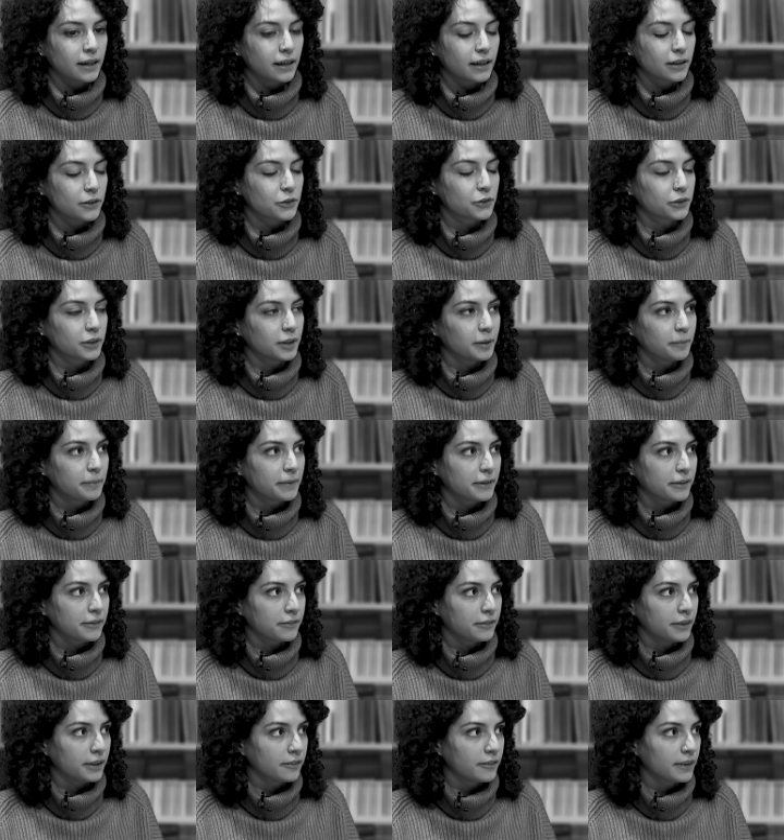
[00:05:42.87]
Ragioni per
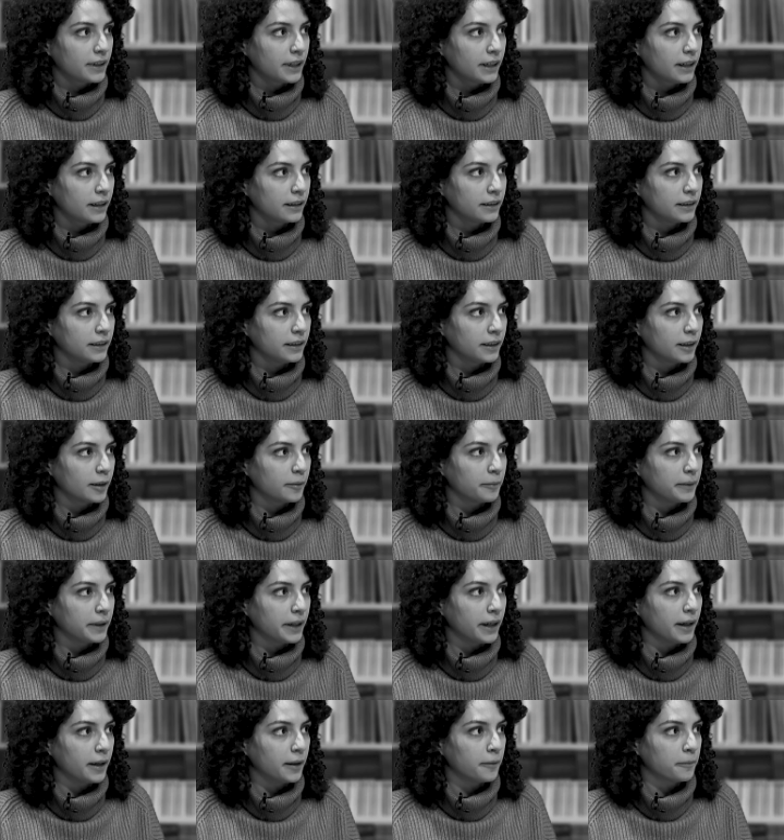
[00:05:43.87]
vivere di
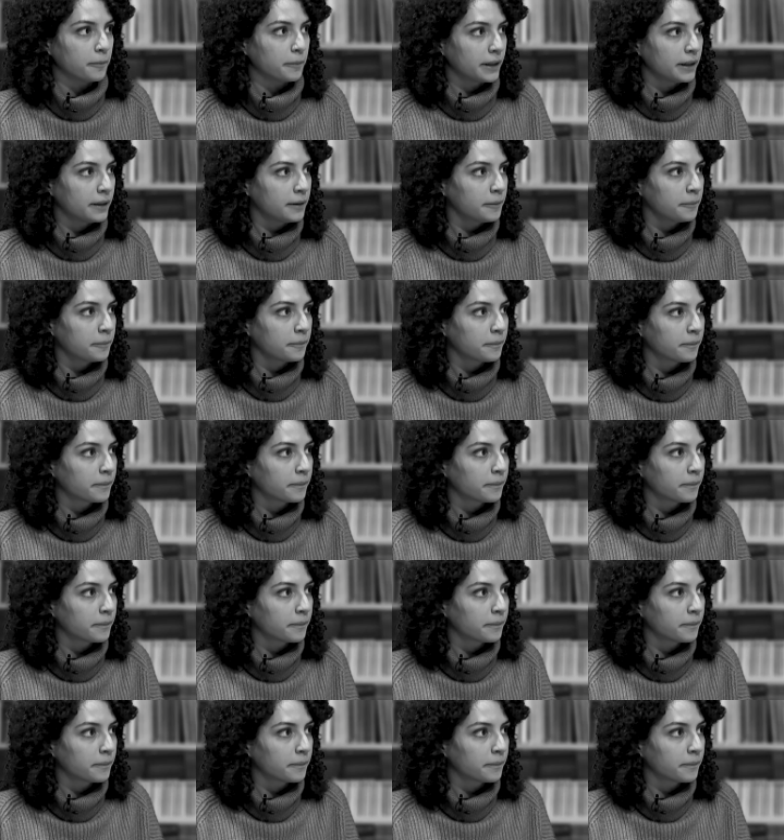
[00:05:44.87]
Amy Hempel